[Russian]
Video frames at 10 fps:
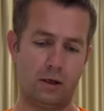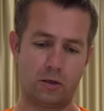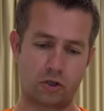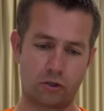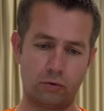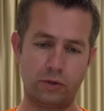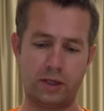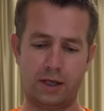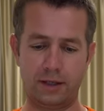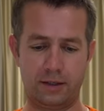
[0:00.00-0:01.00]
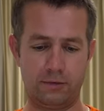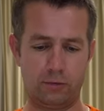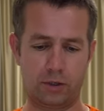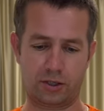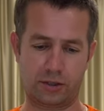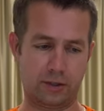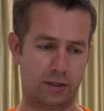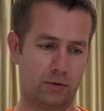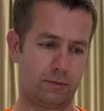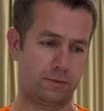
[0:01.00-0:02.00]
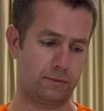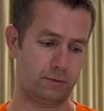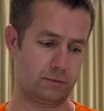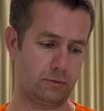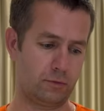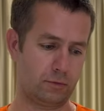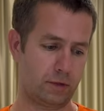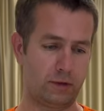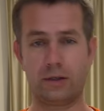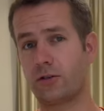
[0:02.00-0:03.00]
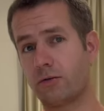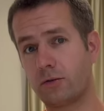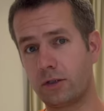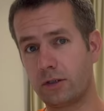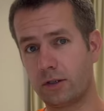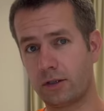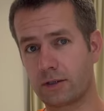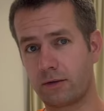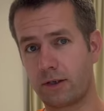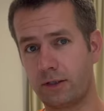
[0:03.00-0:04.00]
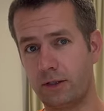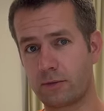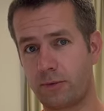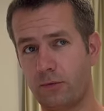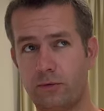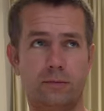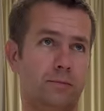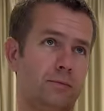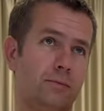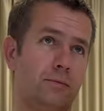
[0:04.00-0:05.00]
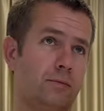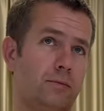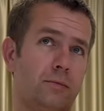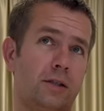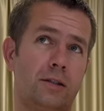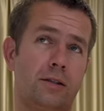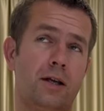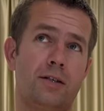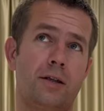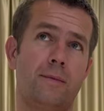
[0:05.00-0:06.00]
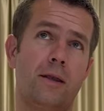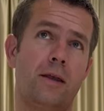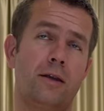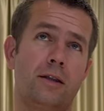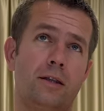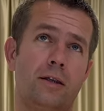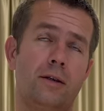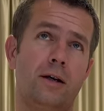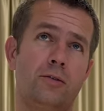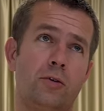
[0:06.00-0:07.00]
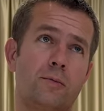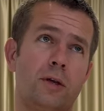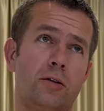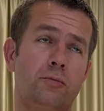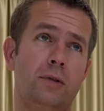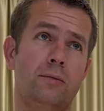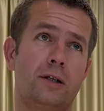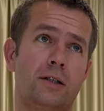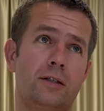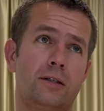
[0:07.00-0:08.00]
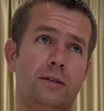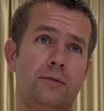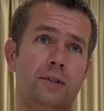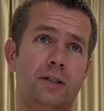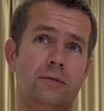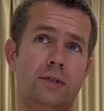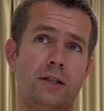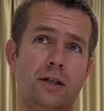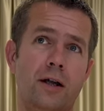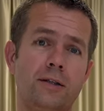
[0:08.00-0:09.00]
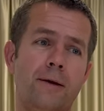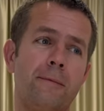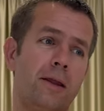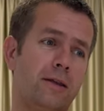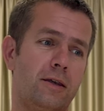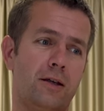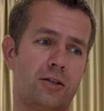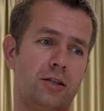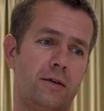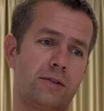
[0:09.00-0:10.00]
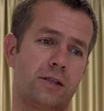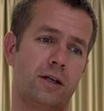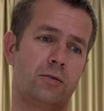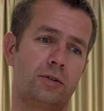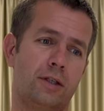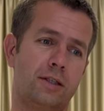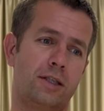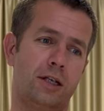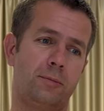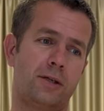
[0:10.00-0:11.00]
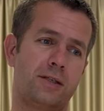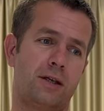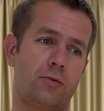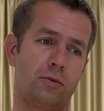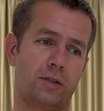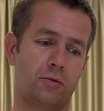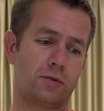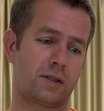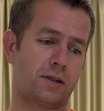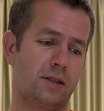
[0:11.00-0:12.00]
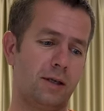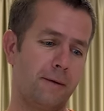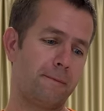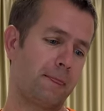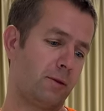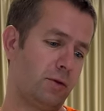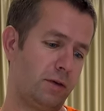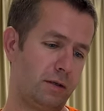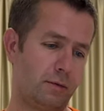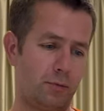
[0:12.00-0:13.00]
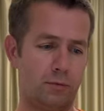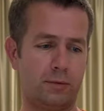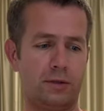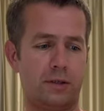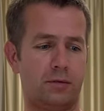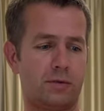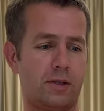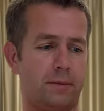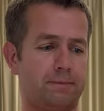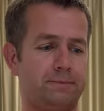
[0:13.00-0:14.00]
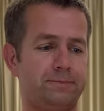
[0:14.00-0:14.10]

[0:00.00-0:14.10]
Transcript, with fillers: Что я от него ожидаю? Ну, наверное, чего-то интересного. Хотелось бы от гренажа. Это одно из моих любимых э, видов винограда. Я ожидаю всегда какой-то терпкости, какой-то густоты. Ну, давайте попробуем, давайте узнаем.